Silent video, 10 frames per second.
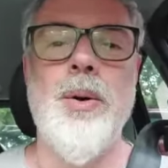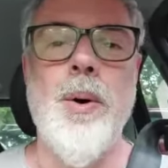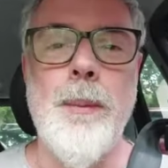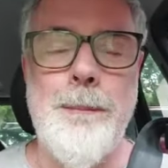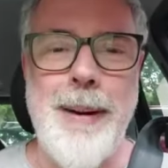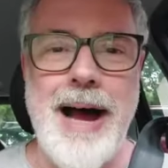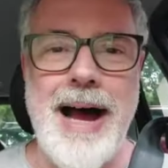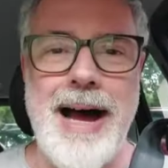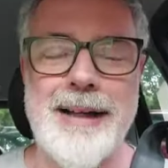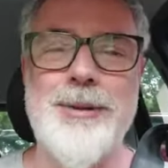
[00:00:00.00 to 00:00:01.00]

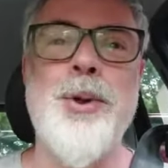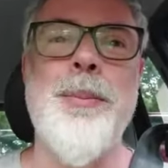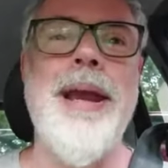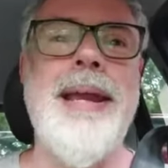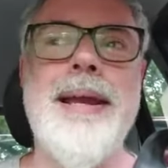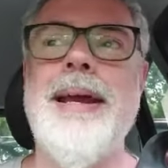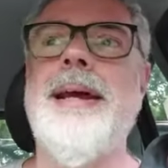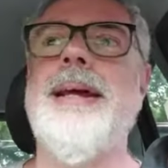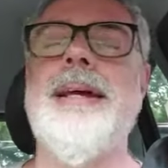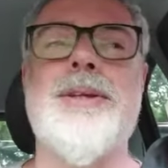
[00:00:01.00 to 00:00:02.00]
Opa, tudo bem?
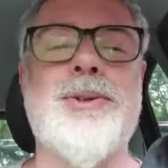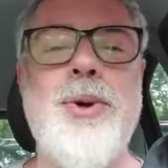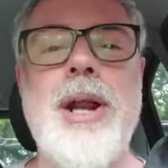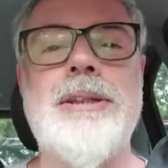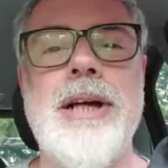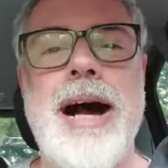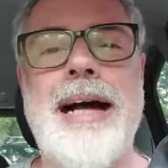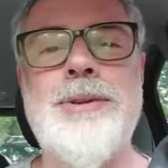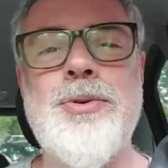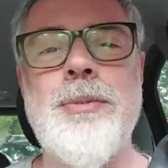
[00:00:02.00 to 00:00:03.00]
Escola de
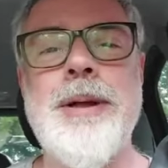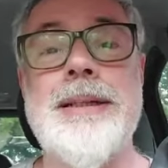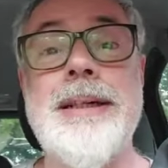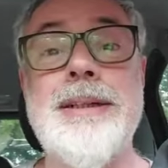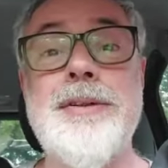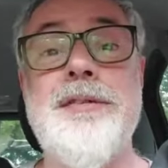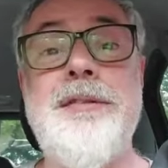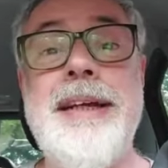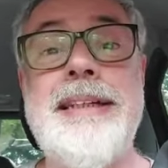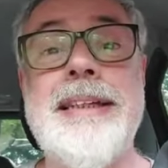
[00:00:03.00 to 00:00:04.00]
Rádio completando
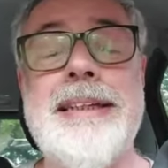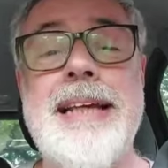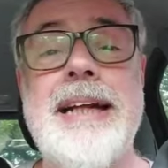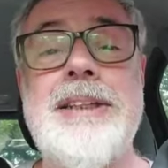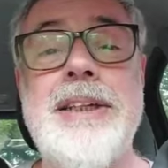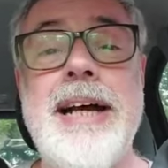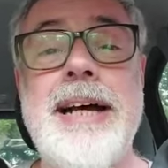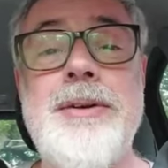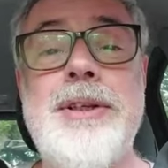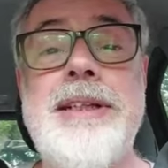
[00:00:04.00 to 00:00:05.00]
27
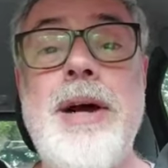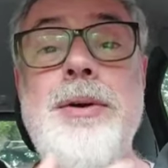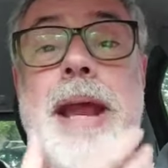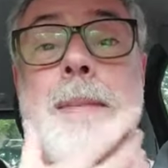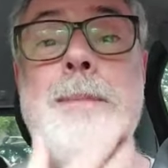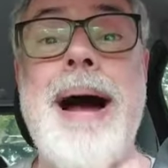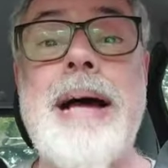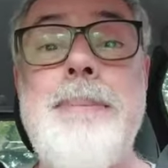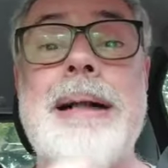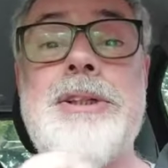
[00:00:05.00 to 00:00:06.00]
anos e eu nem
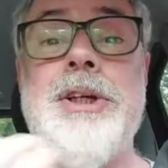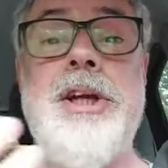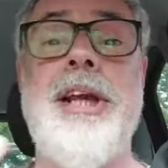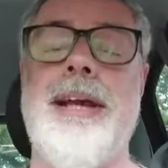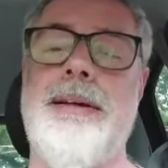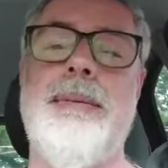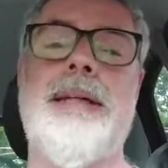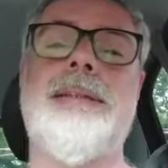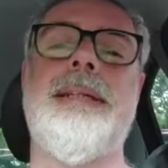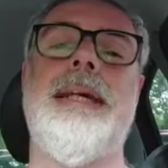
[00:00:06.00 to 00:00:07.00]
barba tinha,
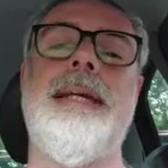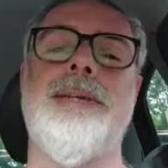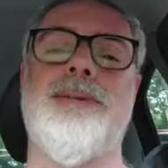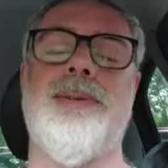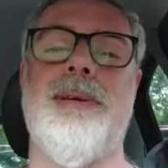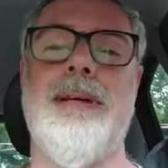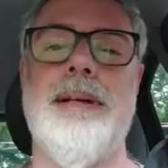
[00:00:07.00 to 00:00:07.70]
imagina isso.